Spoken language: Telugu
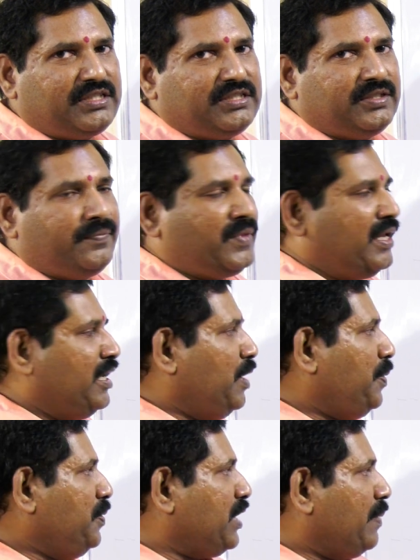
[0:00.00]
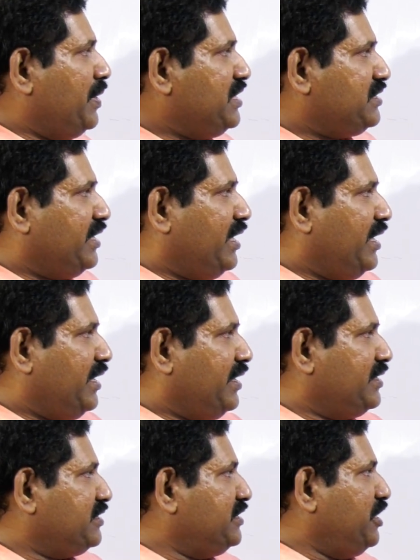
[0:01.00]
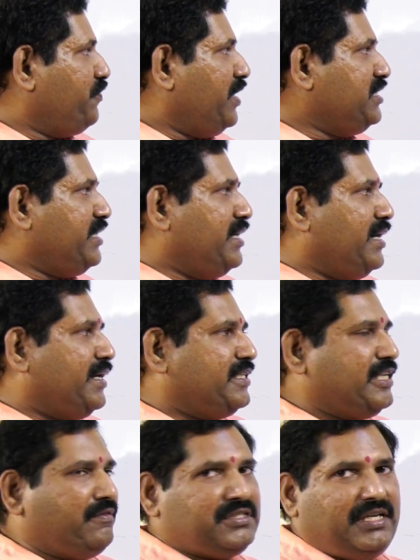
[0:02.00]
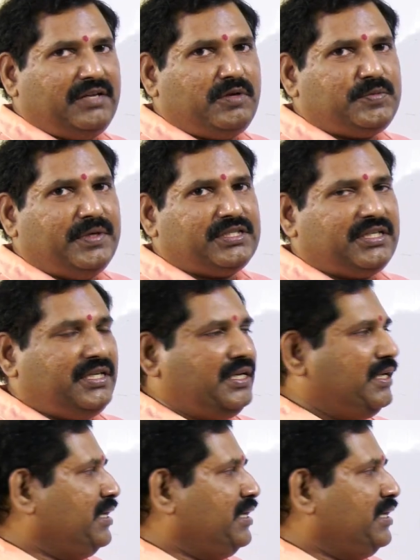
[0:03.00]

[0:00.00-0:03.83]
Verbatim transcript: ఫండ్స్ ఇప్పుడు మీరు గమనిస్తే డిఫరెన్స్ ఏంటంటే సేవింగ్స్కి ఇన్వెస్ట్మెంట్స్కి